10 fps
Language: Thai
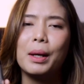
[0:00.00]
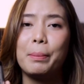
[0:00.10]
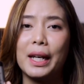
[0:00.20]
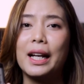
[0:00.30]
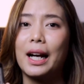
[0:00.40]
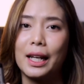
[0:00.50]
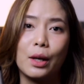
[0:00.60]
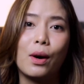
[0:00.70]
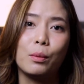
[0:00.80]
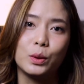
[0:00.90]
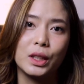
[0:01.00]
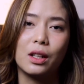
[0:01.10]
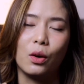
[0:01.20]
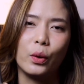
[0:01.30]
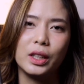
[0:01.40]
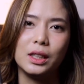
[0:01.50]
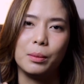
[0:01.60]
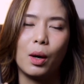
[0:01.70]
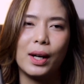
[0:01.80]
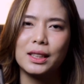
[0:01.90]
มันเป็นยังไงในความรู้สึกของคนอื่
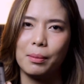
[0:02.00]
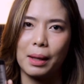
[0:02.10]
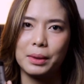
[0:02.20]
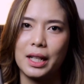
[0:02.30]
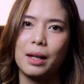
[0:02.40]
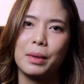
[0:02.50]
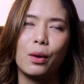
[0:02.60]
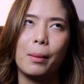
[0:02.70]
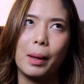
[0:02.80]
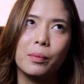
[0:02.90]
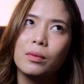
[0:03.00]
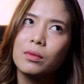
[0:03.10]
นเพราะว่าสำหรับติ๊กมีความแบบ